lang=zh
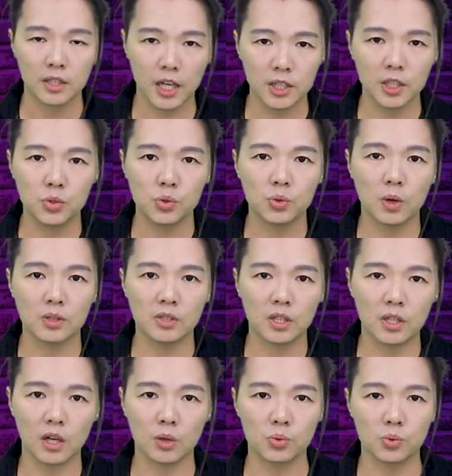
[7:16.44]
他那句话是在
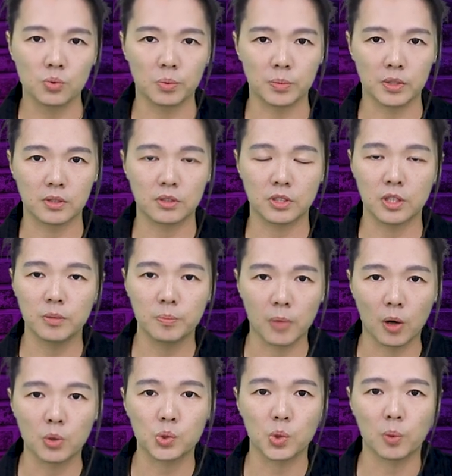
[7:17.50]
告诉我们这些
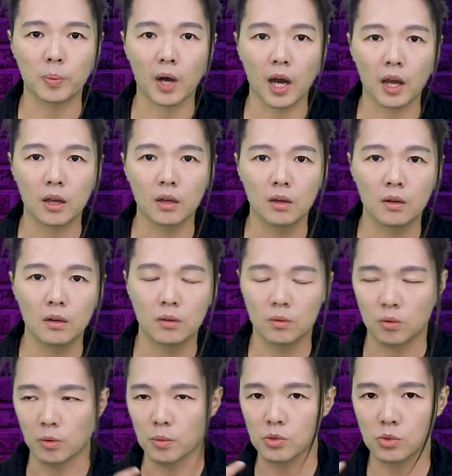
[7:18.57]
保守派，
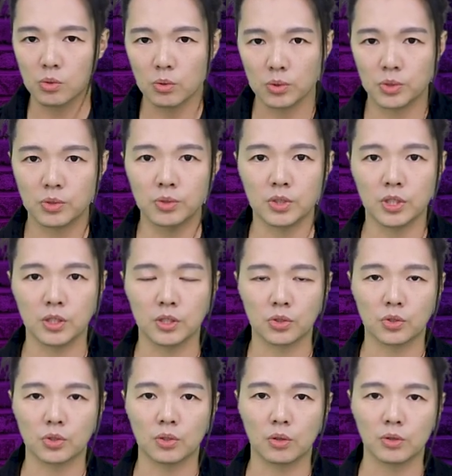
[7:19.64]
我们做事情的
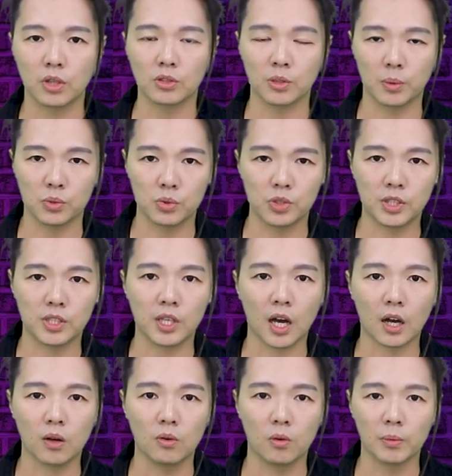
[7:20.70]
时候要怎么去
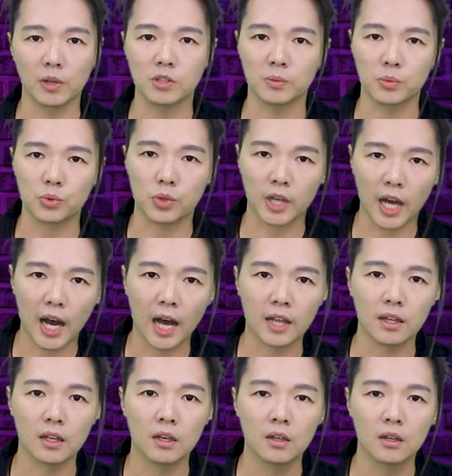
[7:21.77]
想，我们要怎么去看，
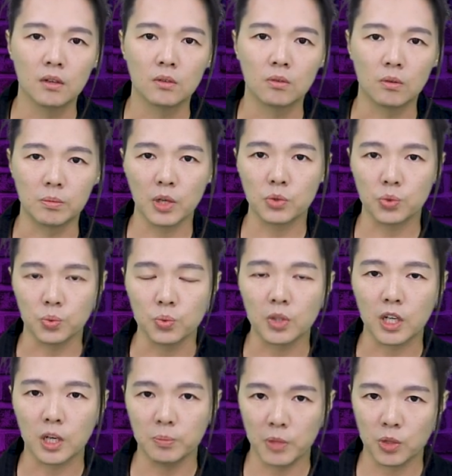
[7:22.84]
我们要如
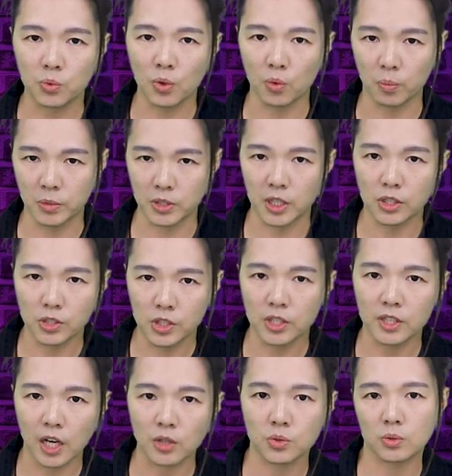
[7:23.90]
何面对我们人
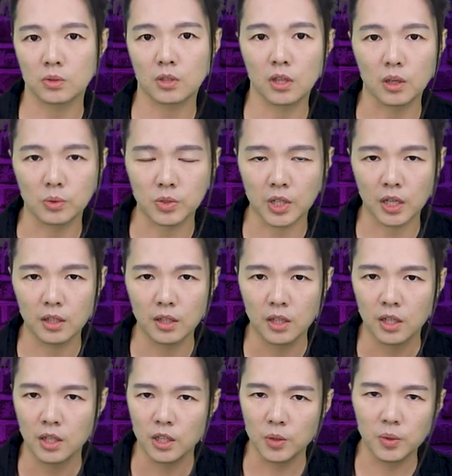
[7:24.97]
生当中的挑战。
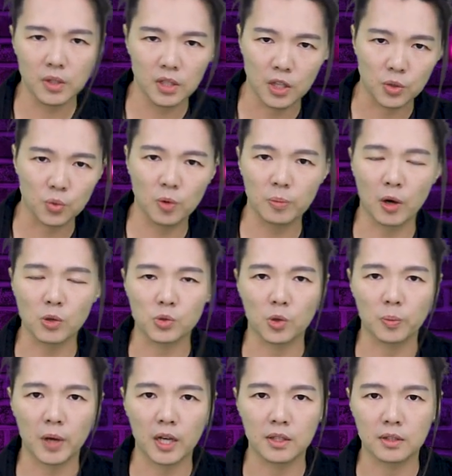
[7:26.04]
因为很多保
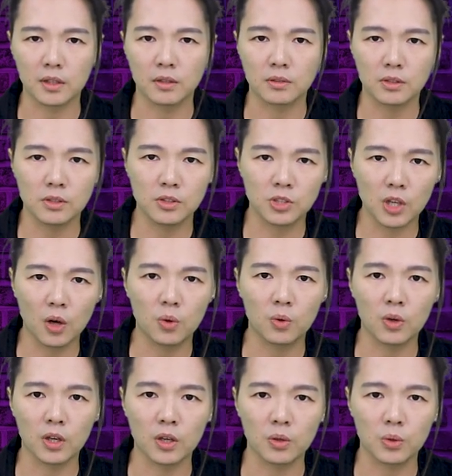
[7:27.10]
守派的人，甚至教
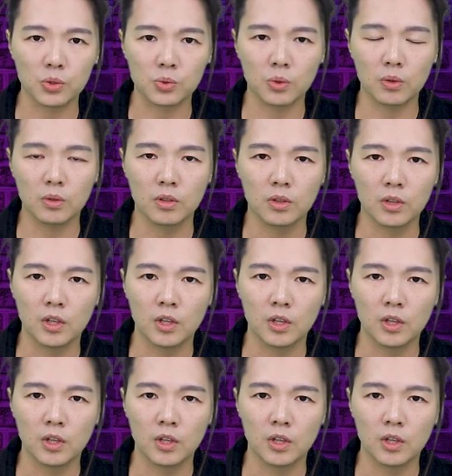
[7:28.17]
会会说，